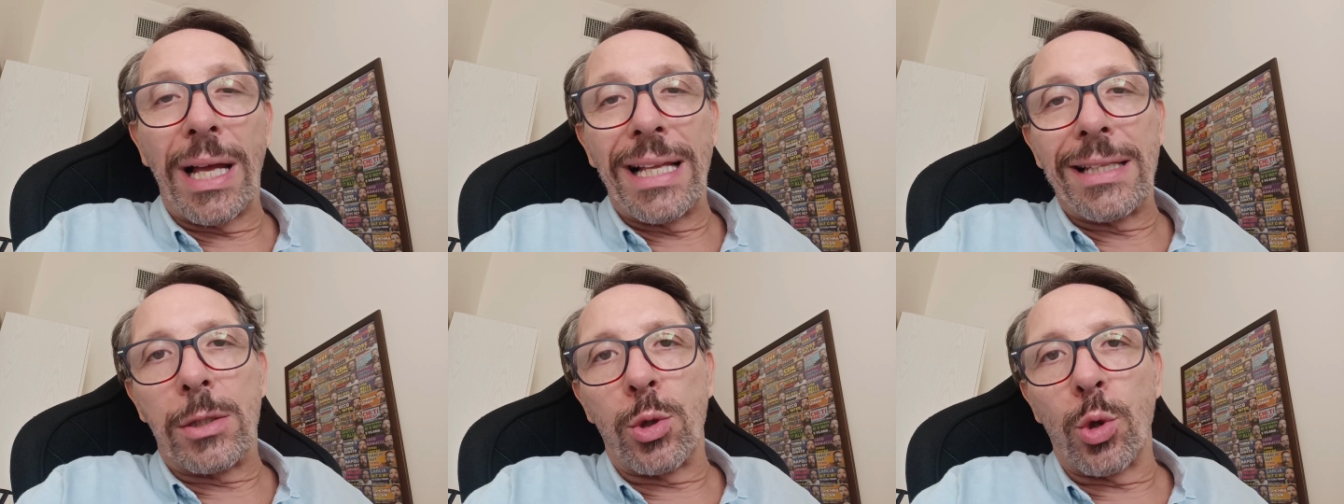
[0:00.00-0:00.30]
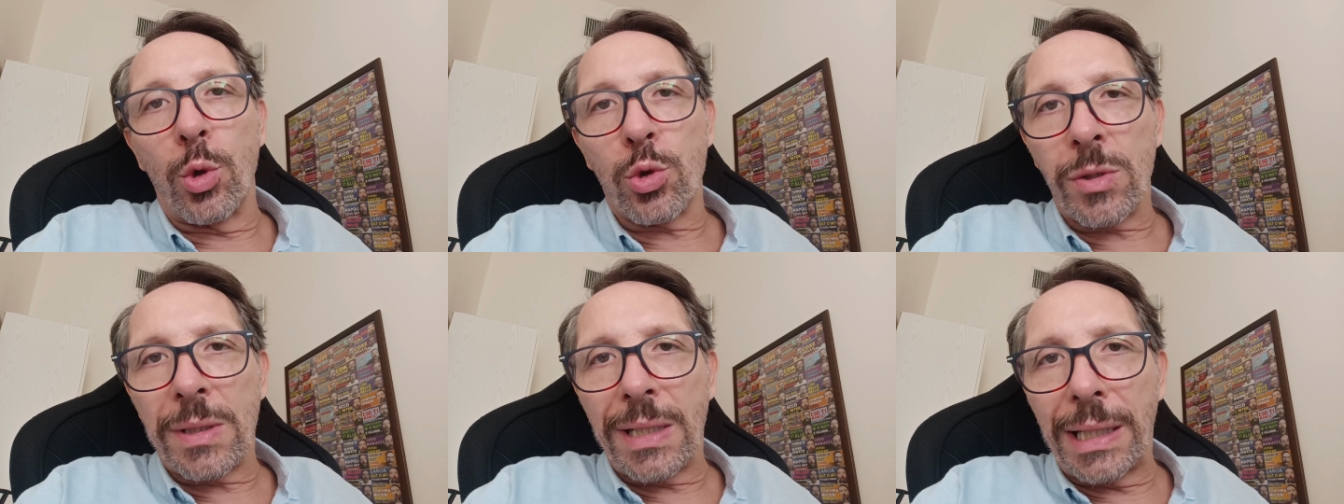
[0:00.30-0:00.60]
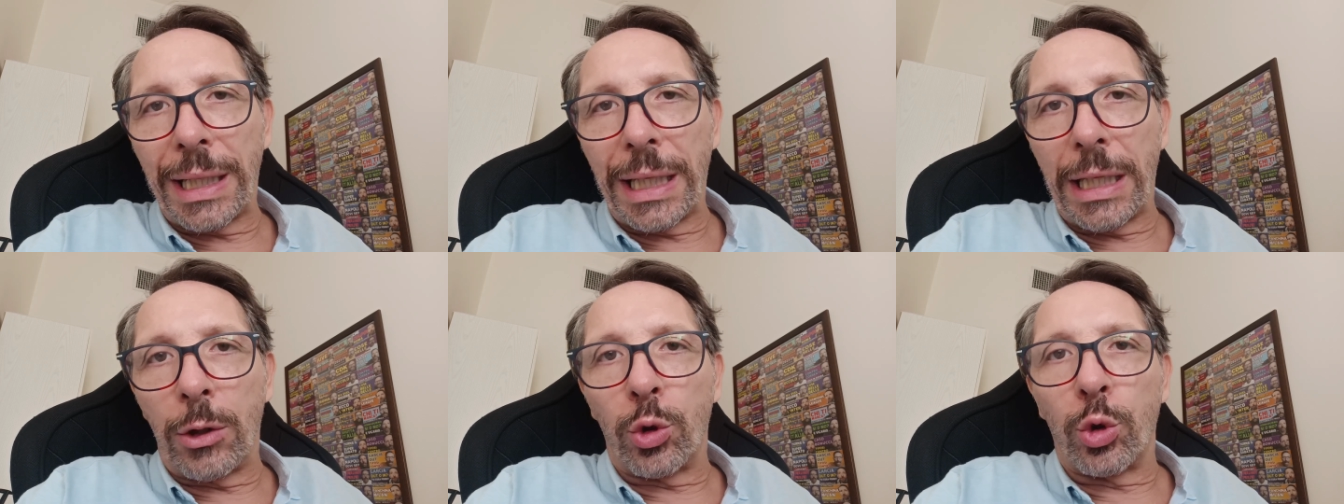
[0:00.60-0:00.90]
anzi ho
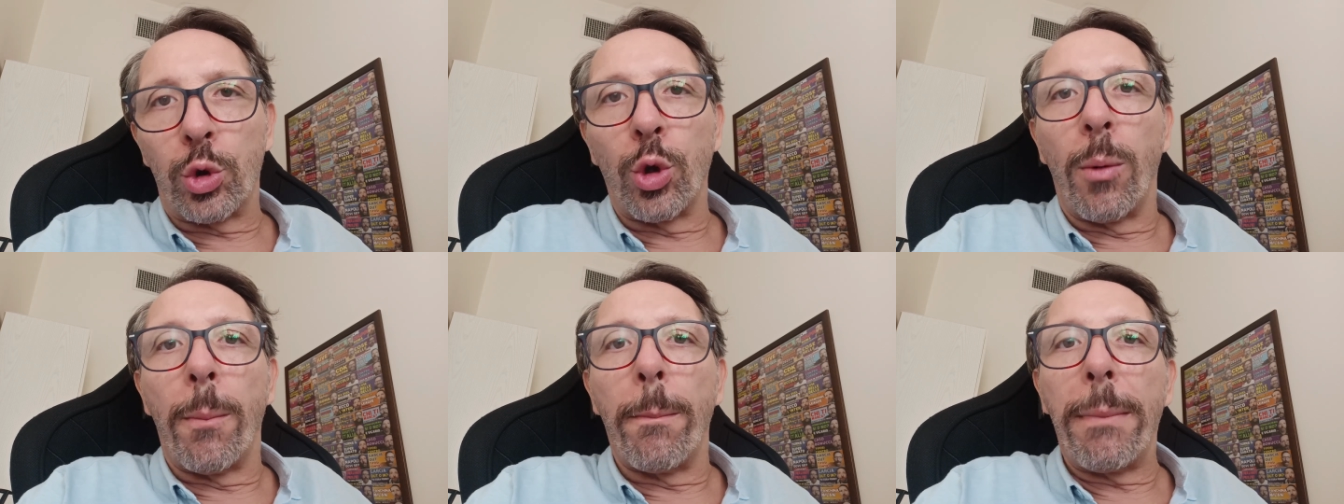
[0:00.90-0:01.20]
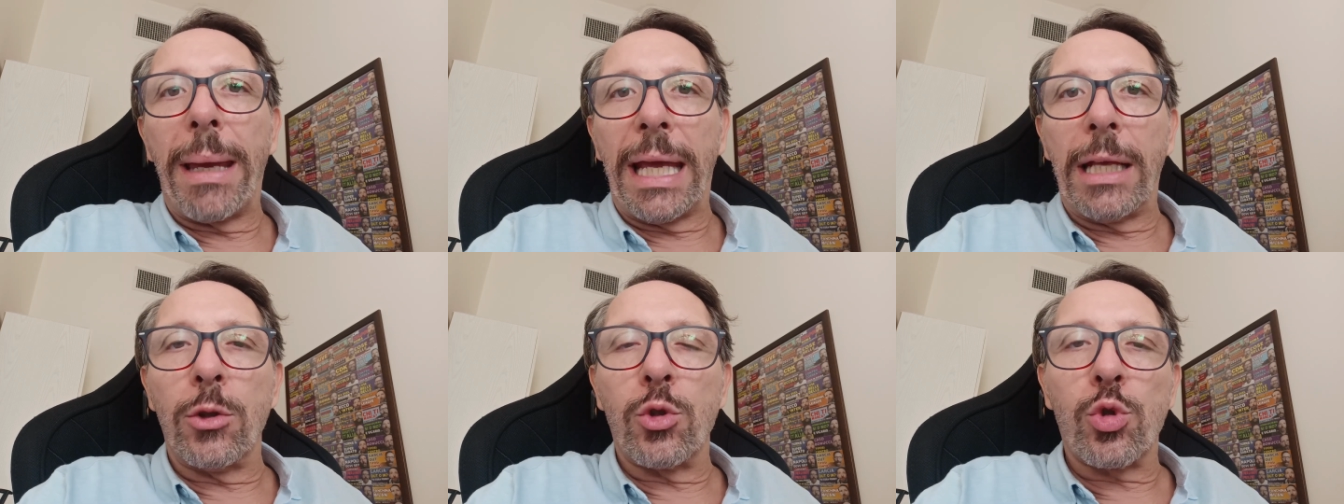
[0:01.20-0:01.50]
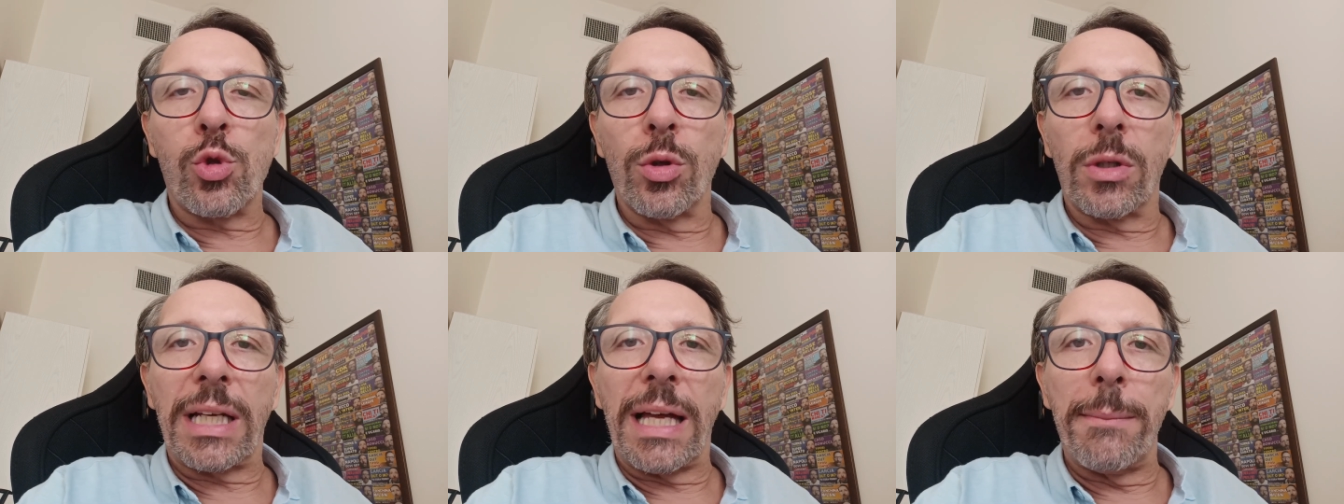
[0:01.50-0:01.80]
scritto
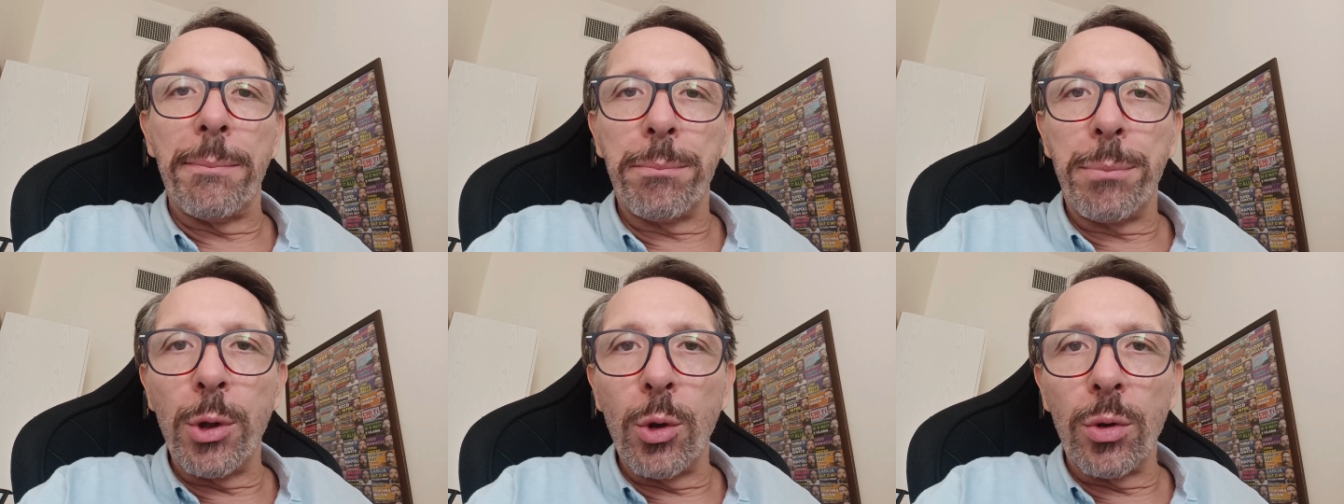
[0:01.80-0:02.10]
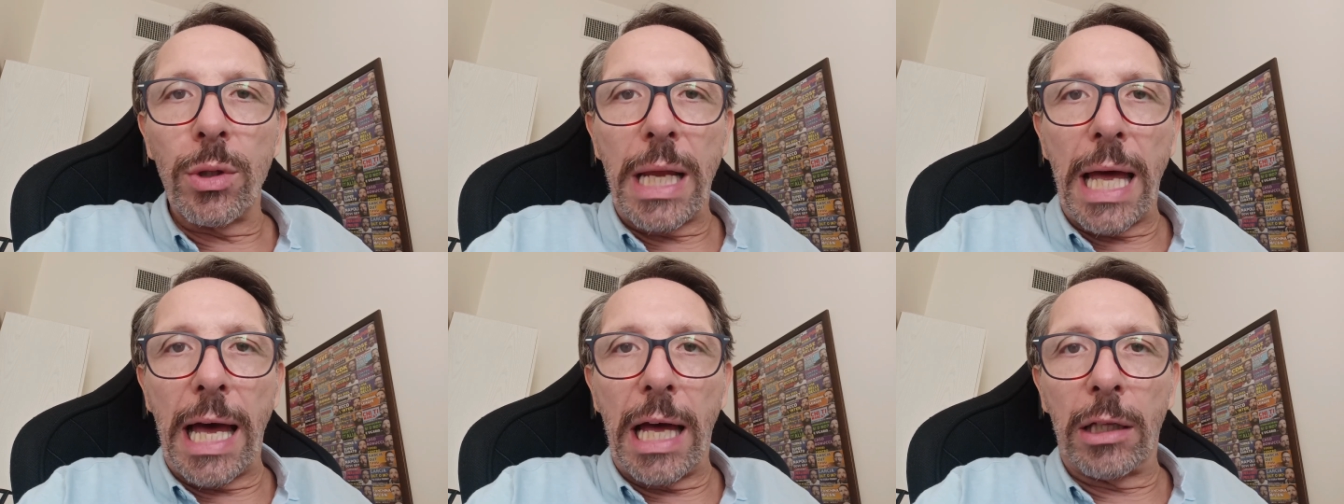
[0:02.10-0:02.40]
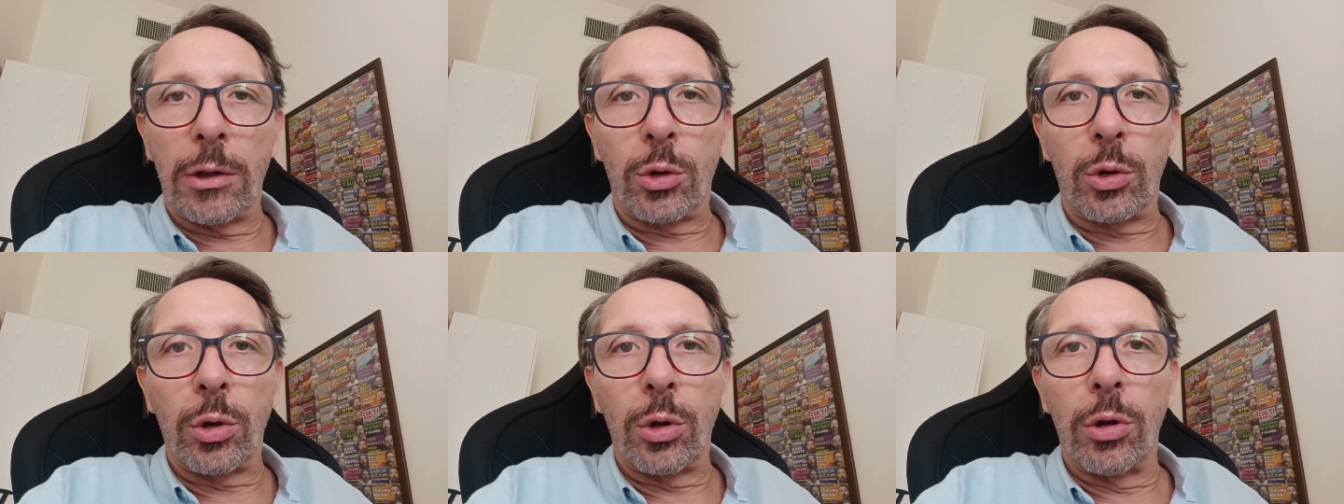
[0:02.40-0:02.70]
mezzo
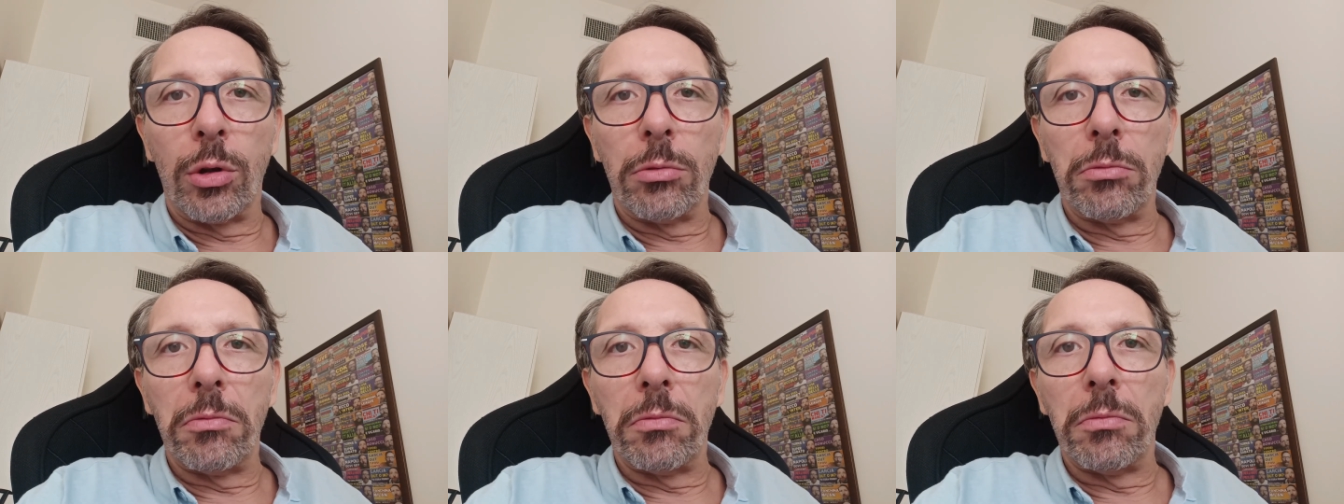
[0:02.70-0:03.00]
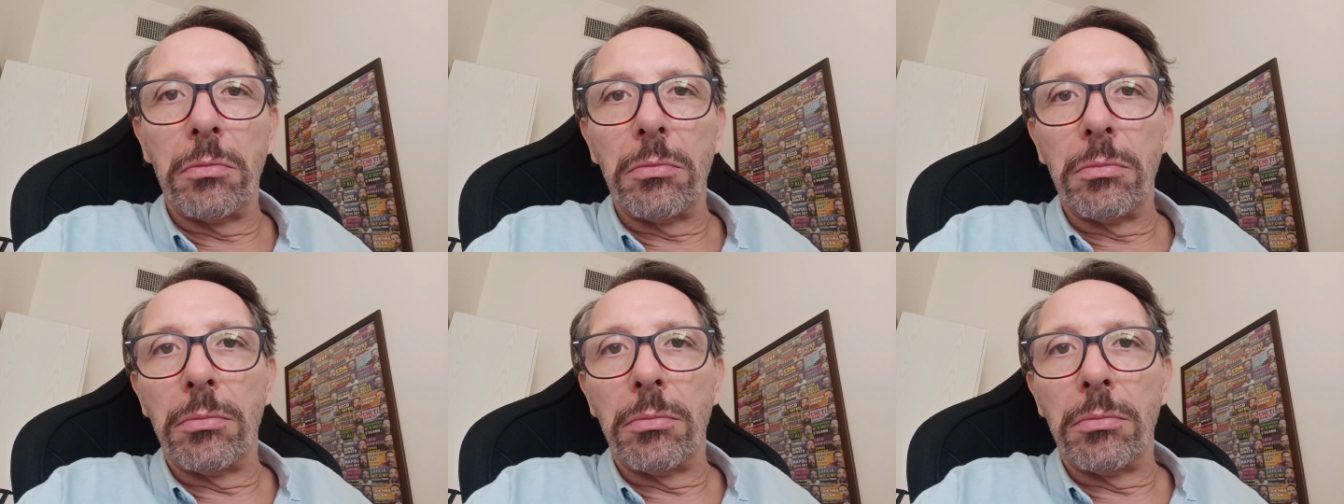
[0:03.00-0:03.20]
campionato